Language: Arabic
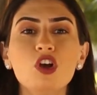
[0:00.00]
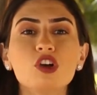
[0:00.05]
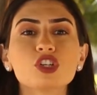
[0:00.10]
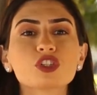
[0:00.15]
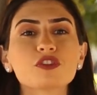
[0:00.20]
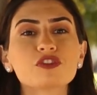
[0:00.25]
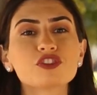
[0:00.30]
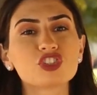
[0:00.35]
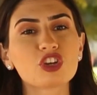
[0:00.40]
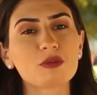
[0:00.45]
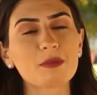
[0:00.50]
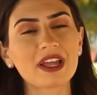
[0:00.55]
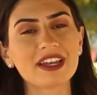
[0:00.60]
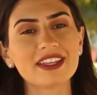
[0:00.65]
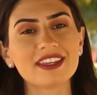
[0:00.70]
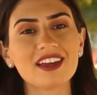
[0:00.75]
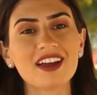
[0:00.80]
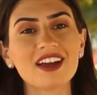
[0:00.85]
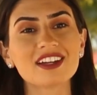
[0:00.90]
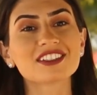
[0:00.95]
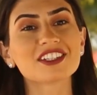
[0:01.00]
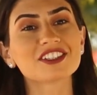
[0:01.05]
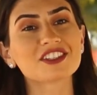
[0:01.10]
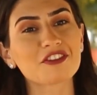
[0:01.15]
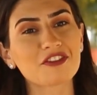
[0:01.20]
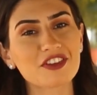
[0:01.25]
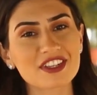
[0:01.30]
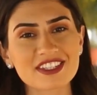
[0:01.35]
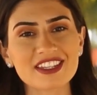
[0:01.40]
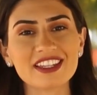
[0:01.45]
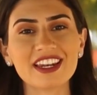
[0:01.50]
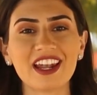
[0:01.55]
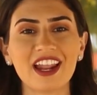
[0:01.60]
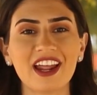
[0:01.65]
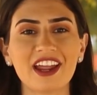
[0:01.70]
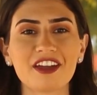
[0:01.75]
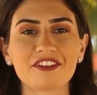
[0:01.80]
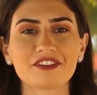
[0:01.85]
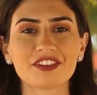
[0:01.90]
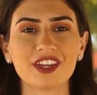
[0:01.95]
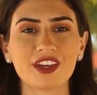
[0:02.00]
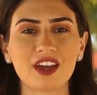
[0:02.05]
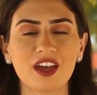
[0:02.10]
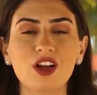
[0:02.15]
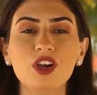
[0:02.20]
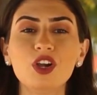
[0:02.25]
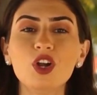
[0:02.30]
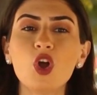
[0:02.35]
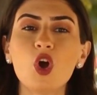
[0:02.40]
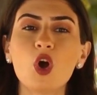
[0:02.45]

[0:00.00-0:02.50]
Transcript: وشفت جماليات تفاصيل الحياة فيها